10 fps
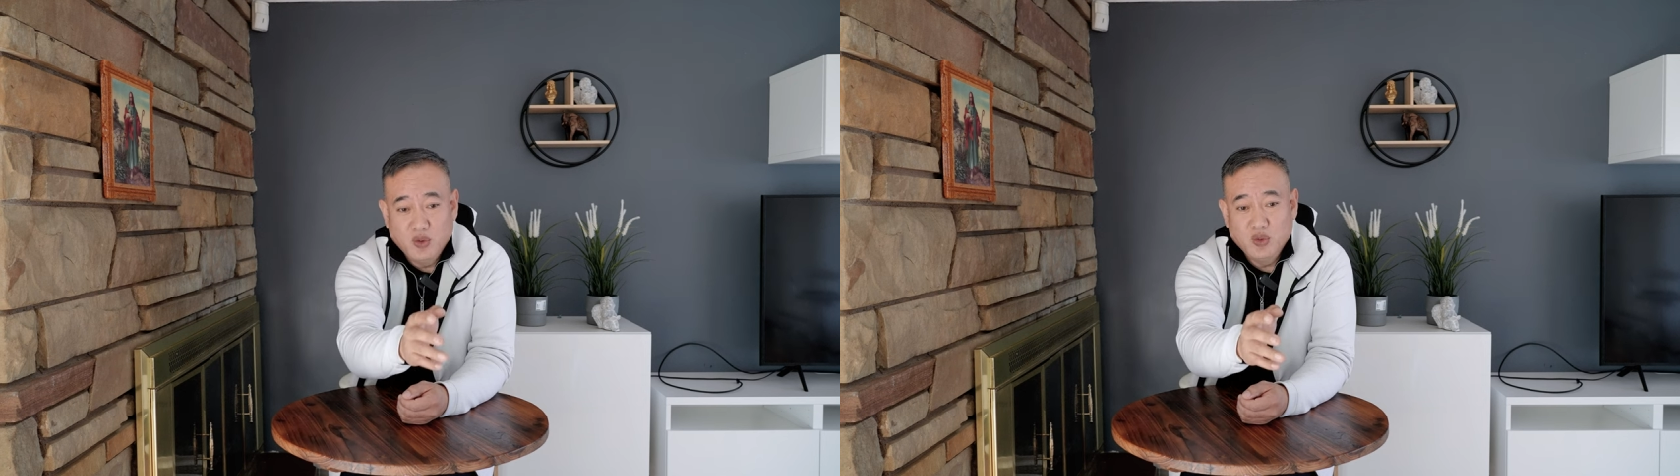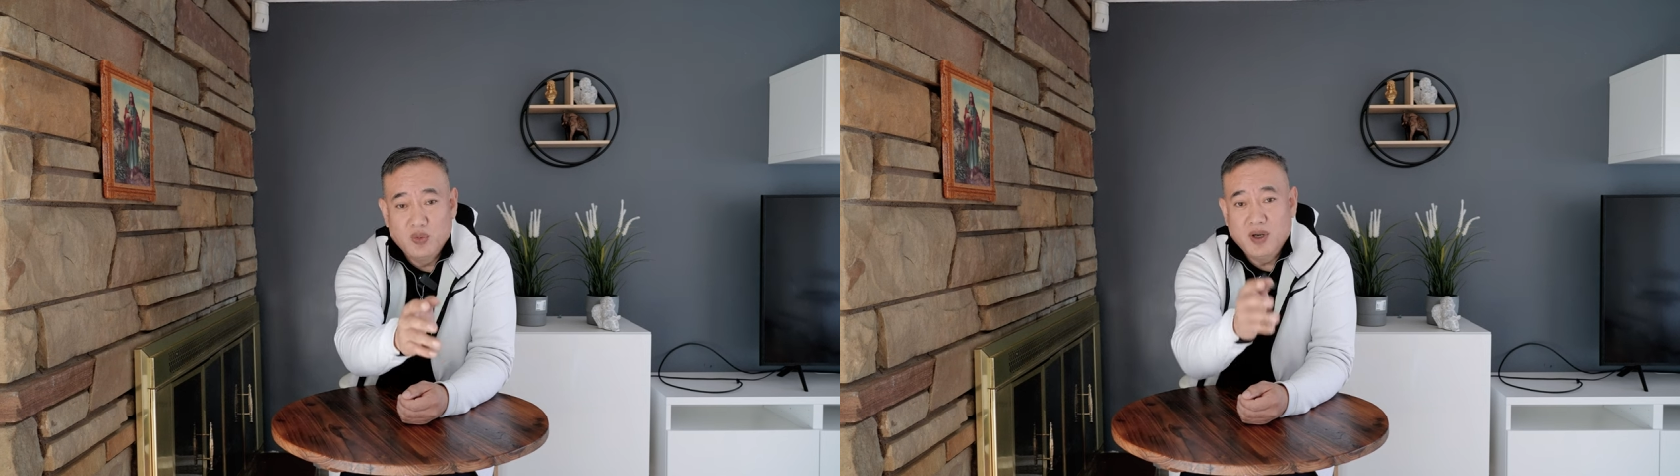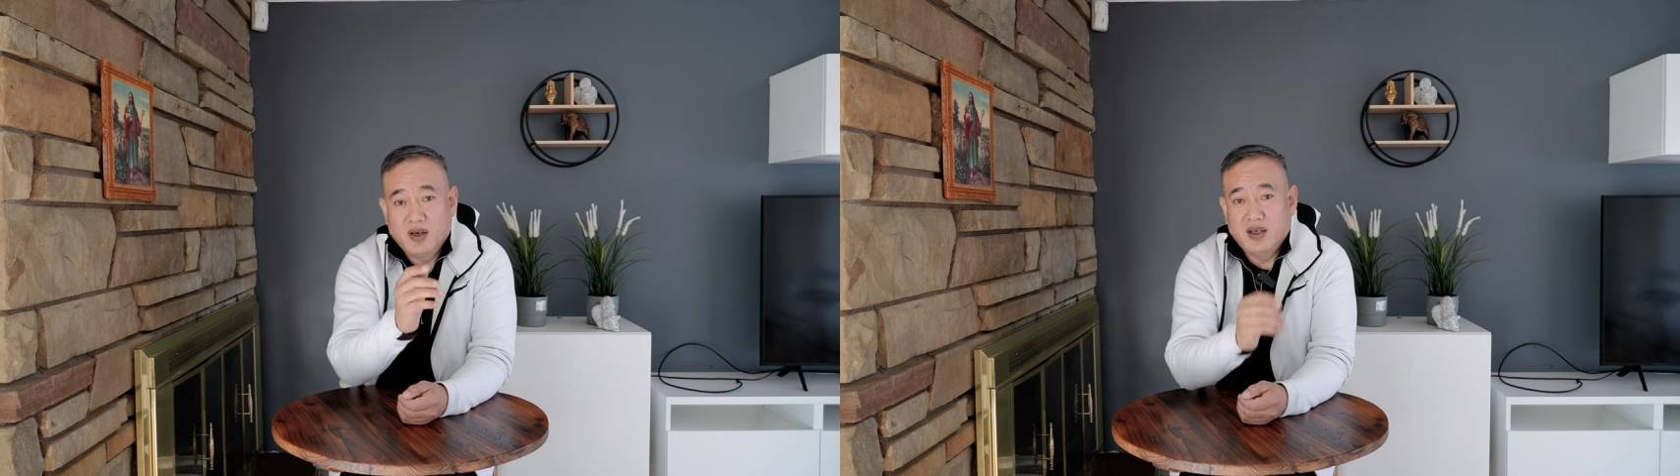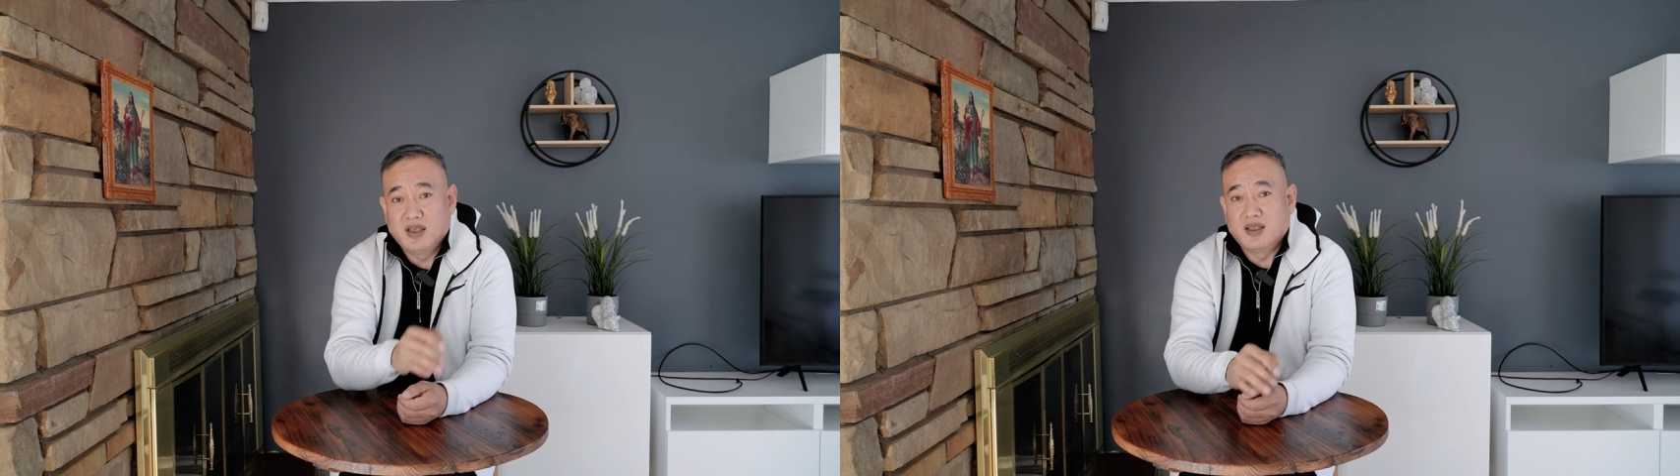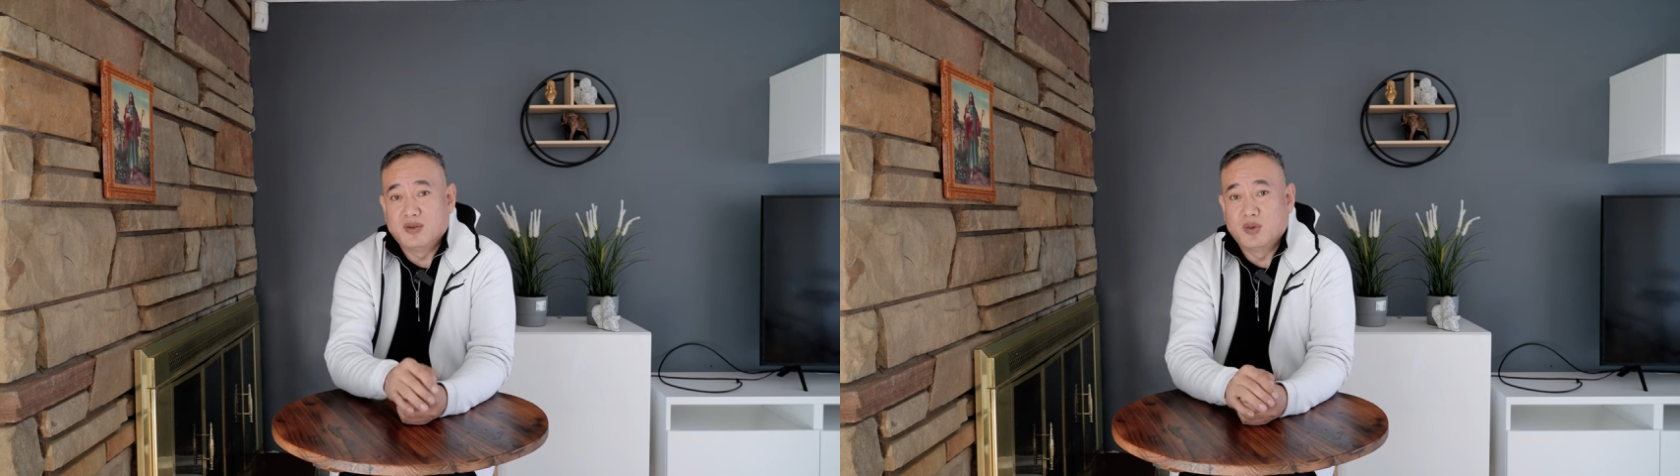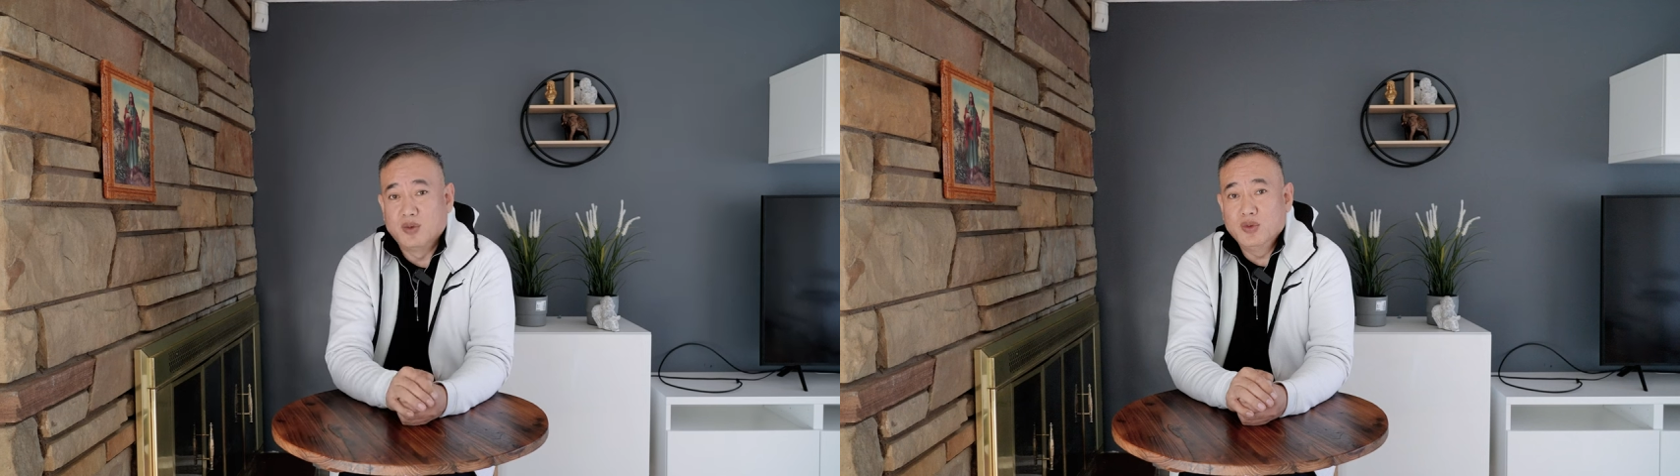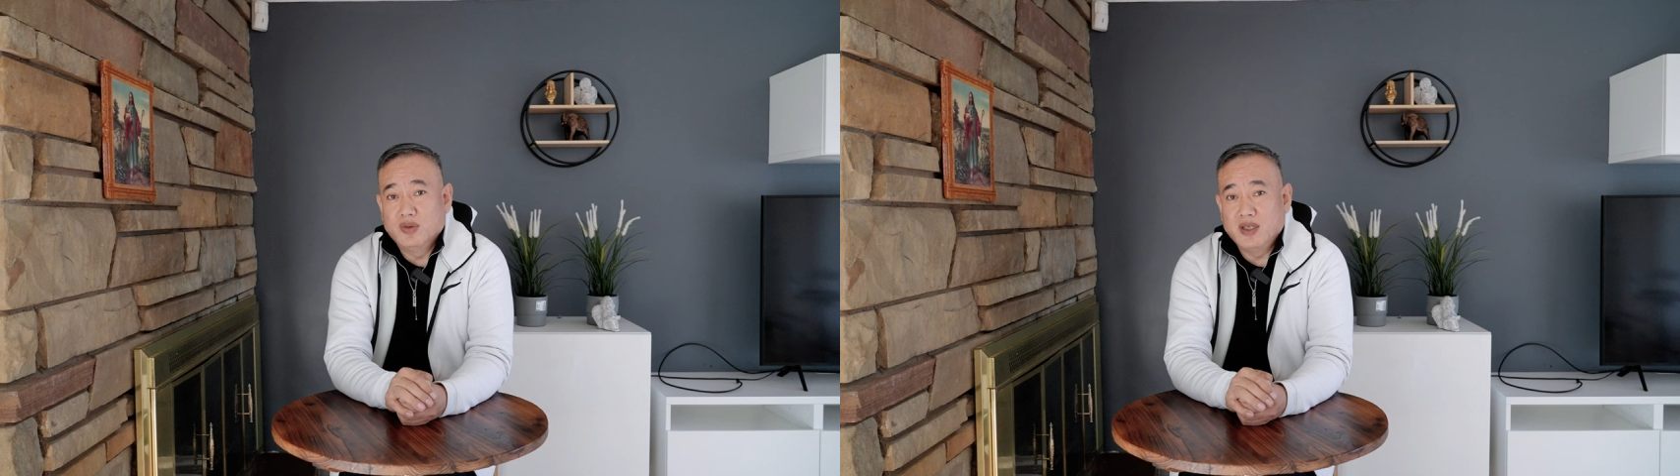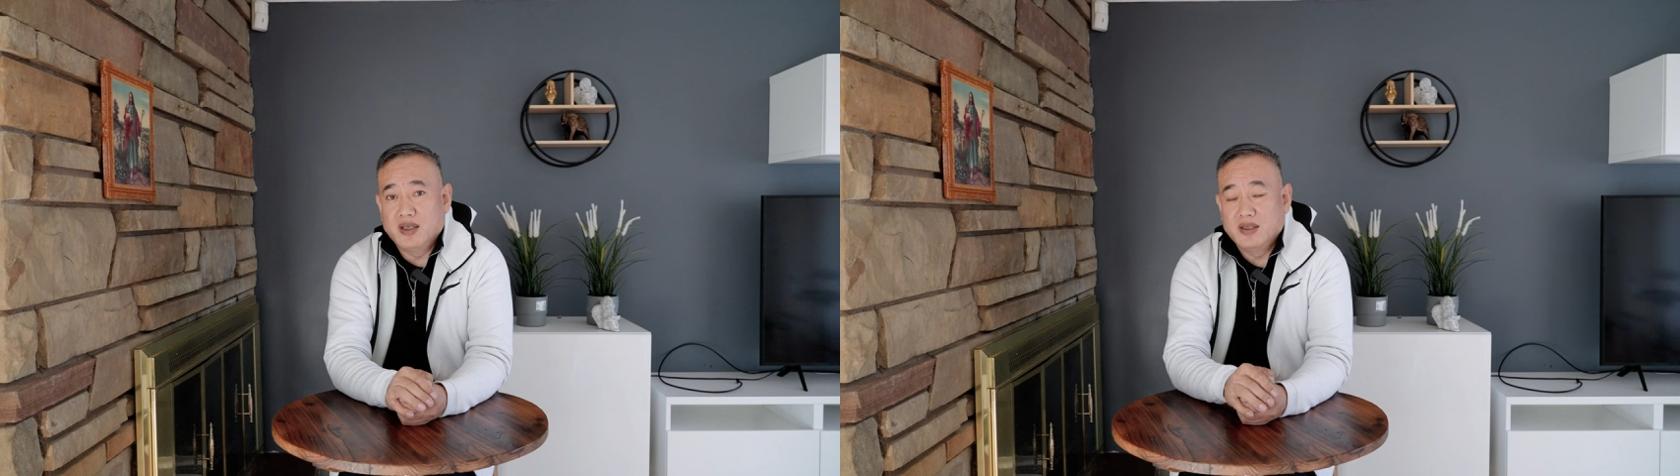速边上的农
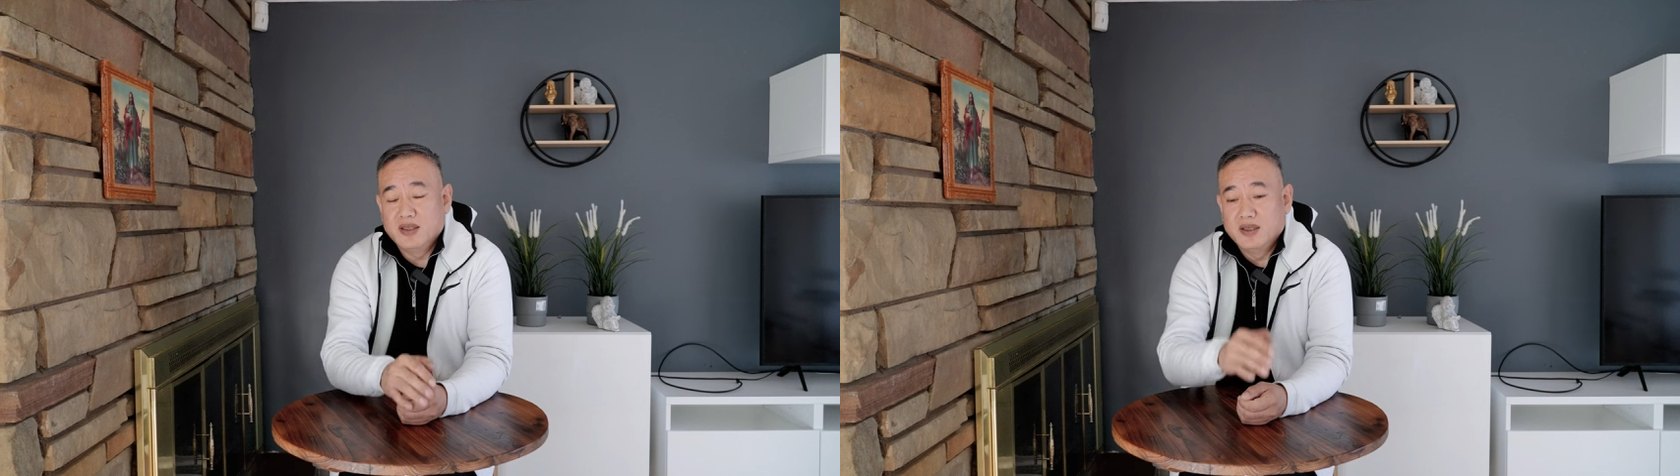用地